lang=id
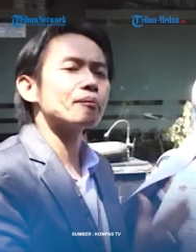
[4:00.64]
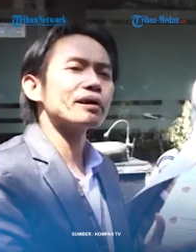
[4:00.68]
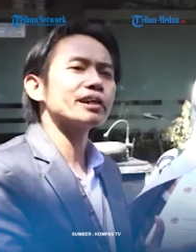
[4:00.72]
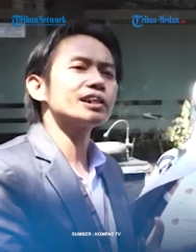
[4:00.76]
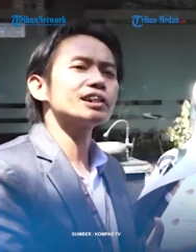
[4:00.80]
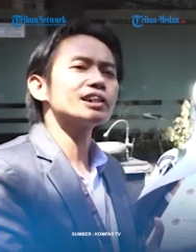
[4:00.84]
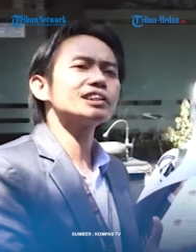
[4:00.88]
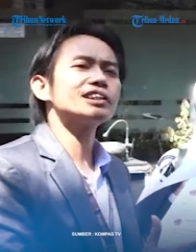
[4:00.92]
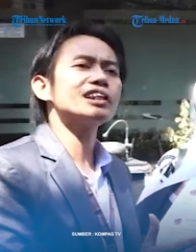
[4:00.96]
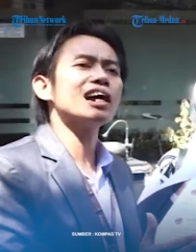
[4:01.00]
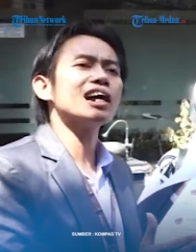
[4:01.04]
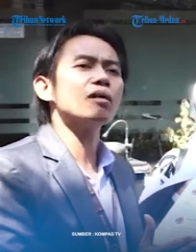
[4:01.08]

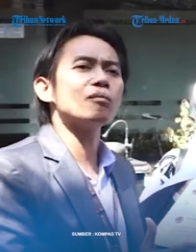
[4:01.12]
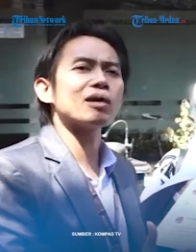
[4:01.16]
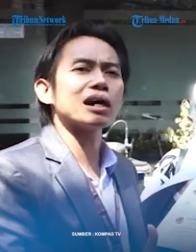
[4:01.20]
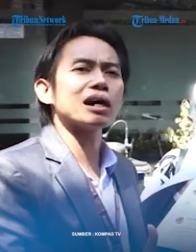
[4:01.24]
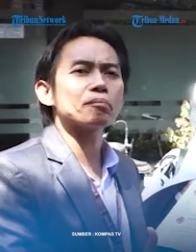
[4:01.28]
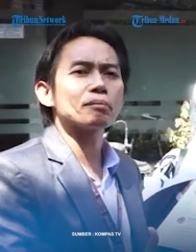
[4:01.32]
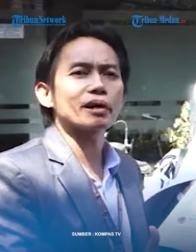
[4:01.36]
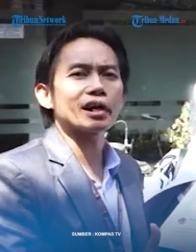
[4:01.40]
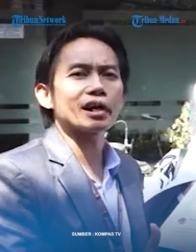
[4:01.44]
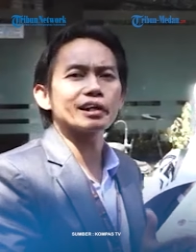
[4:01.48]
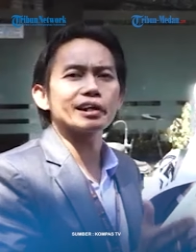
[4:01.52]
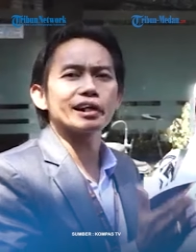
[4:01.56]
Pegi
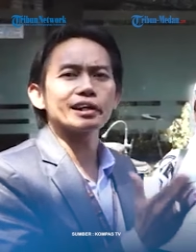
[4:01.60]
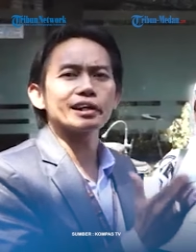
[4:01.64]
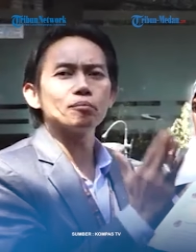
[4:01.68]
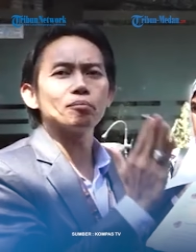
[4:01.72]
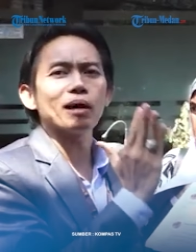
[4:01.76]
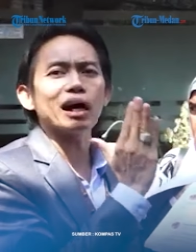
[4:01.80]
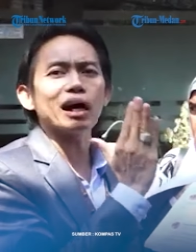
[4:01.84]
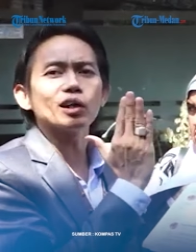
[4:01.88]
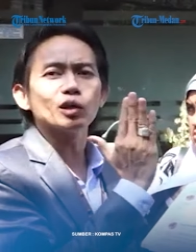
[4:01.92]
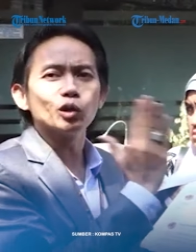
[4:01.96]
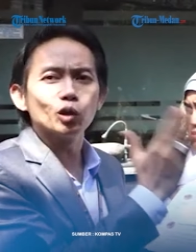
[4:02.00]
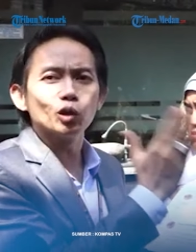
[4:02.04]
Setiawan berada di
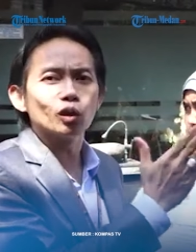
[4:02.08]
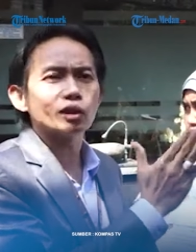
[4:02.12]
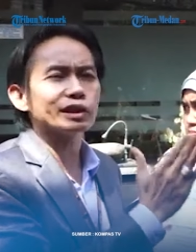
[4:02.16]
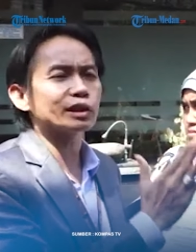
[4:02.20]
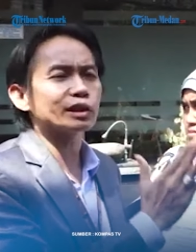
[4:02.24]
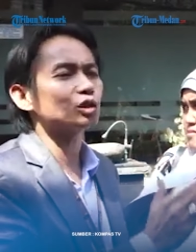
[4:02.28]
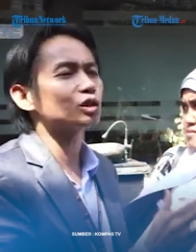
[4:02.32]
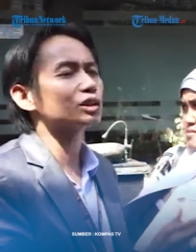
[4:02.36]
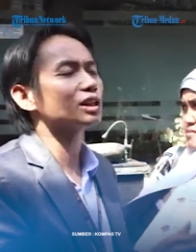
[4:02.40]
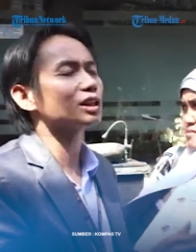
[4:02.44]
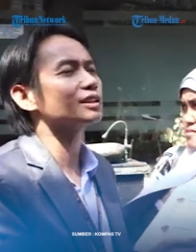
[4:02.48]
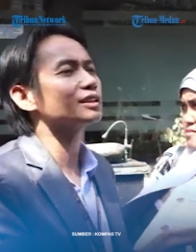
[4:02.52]
Bandung
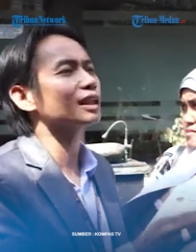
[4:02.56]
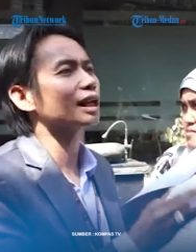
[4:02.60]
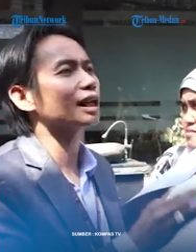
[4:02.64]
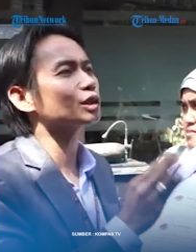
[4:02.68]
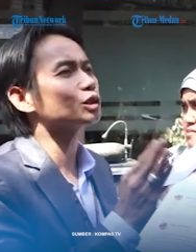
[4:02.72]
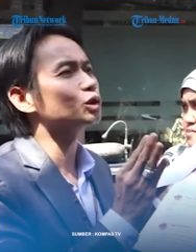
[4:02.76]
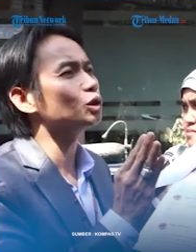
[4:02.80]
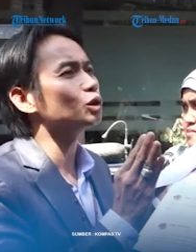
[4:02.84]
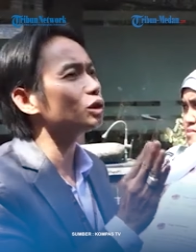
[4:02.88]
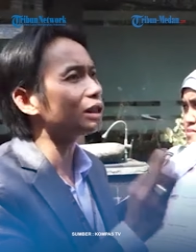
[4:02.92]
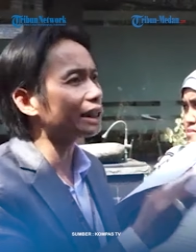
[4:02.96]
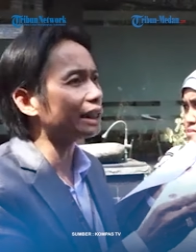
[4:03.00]
itu sejak
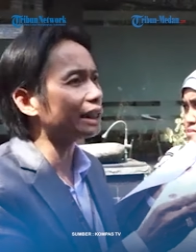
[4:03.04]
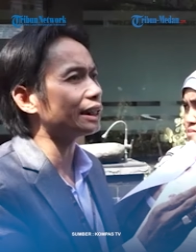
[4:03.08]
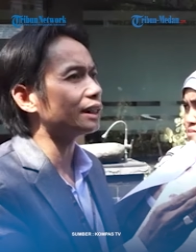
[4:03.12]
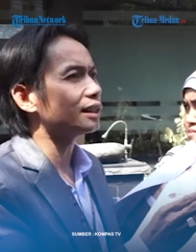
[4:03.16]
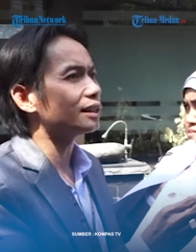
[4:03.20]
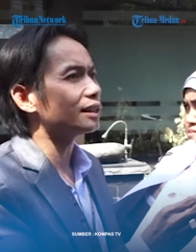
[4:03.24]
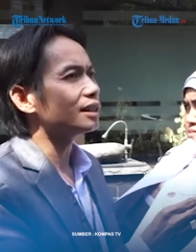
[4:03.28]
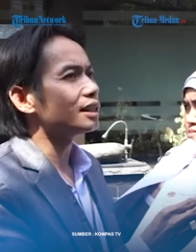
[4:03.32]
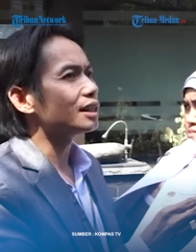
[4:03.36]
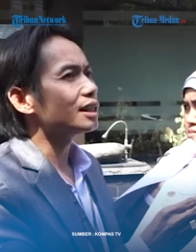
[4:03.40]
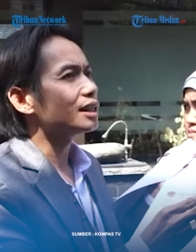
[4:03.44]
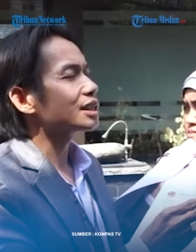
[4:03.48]
Juli
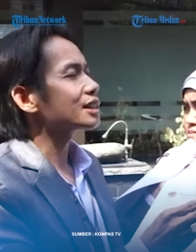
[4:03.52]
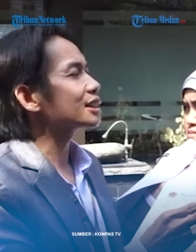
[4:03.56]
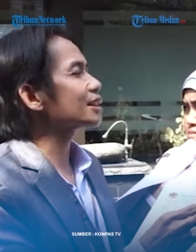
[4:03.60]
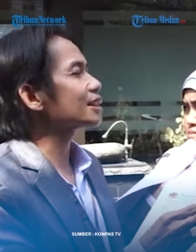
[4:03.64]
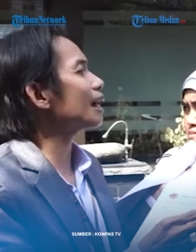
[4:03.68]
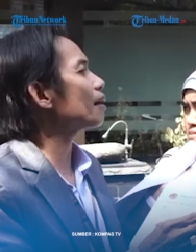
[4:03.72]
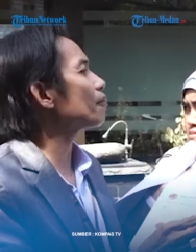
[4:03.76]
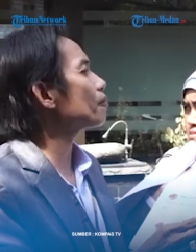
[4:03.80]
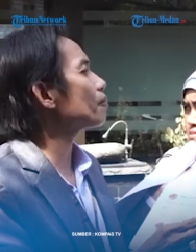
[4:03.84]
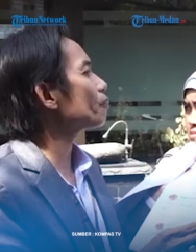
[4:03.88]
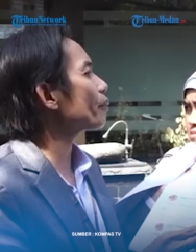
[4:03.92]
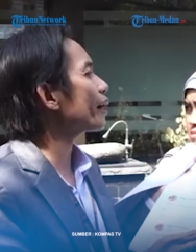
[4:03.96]

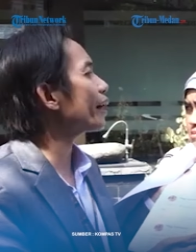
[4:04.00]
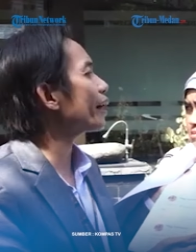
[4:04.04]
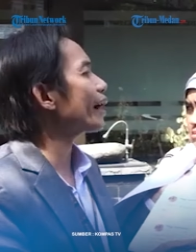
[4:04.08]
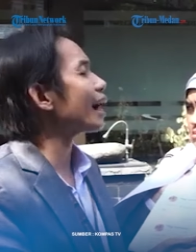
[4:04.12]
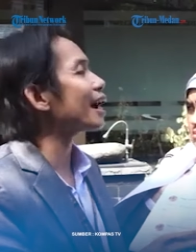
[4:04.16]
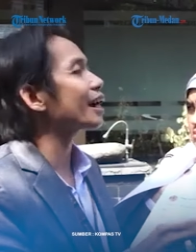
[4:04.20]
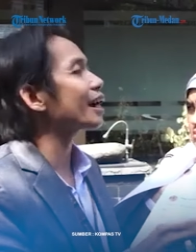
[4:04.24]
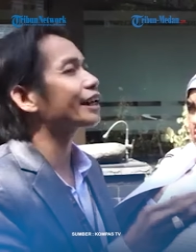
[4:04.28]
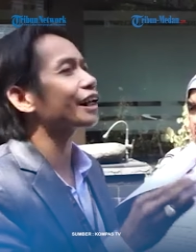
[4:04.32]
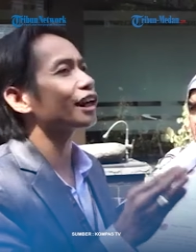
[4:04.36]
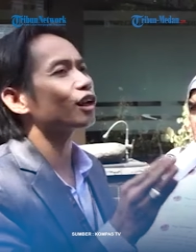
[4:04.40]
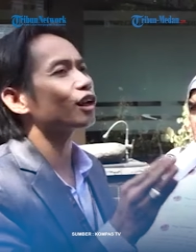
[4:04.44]
sampai
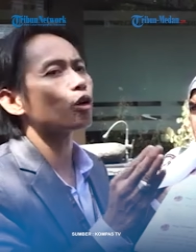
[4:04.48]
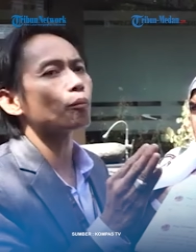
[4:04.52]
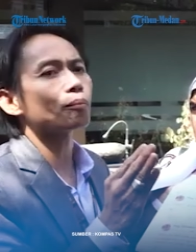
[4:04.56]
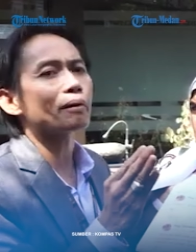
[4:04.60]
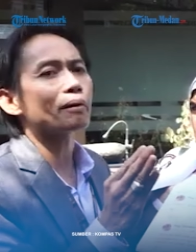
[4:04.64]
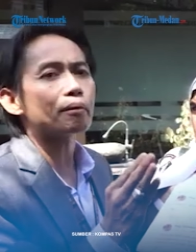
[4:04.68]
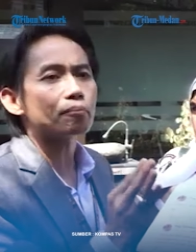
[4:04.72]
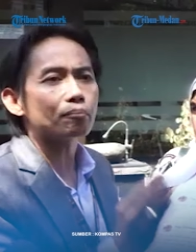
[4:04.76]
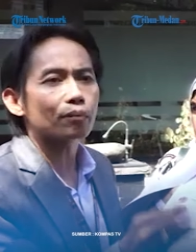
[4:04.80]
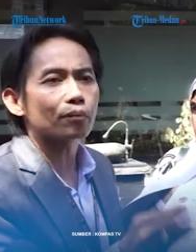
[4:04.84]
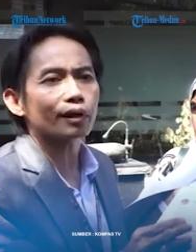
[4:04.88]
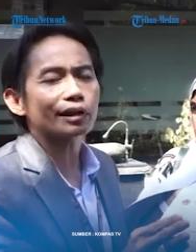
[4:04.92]
akhir
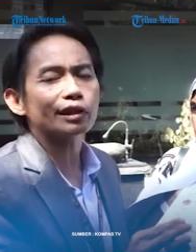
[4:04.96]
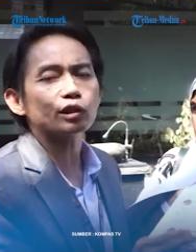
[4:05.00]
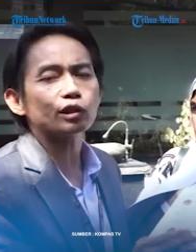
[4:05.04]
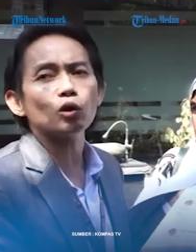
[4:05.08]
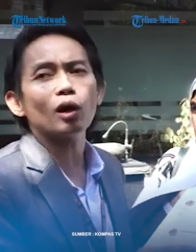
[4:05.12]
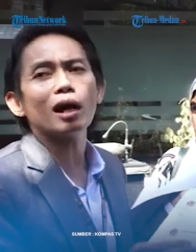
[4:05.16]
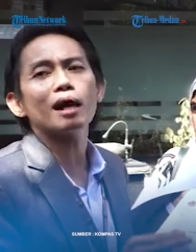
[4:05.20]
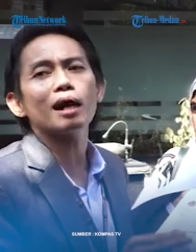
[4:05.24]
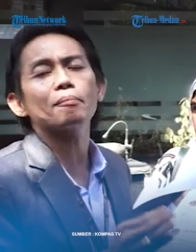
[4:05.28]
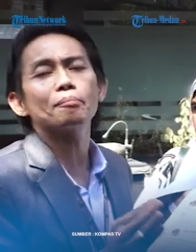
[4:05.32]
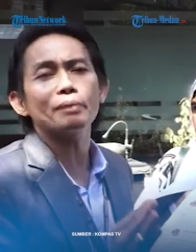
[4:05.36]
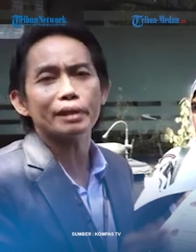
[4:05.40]
November itu
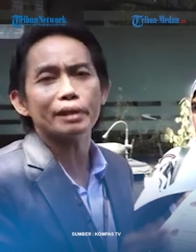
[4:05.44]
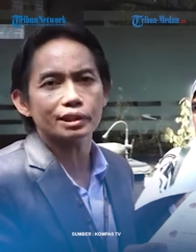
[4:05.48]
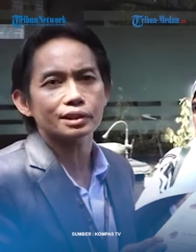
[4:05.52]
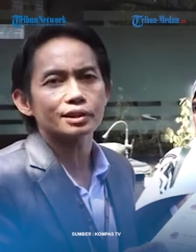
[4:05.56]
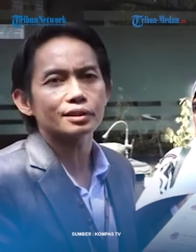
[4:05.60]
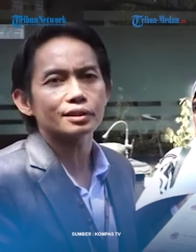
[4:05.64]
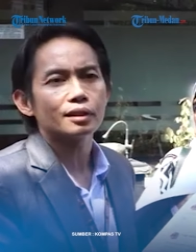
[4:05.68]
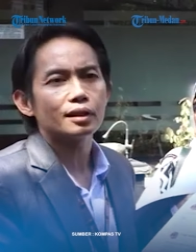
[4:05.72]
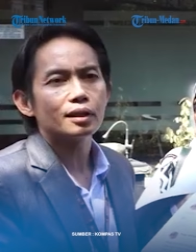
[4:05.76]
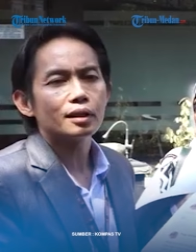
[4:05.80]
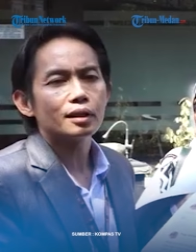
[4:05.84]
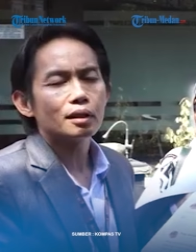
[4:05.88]

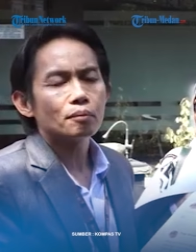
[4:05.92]
habis.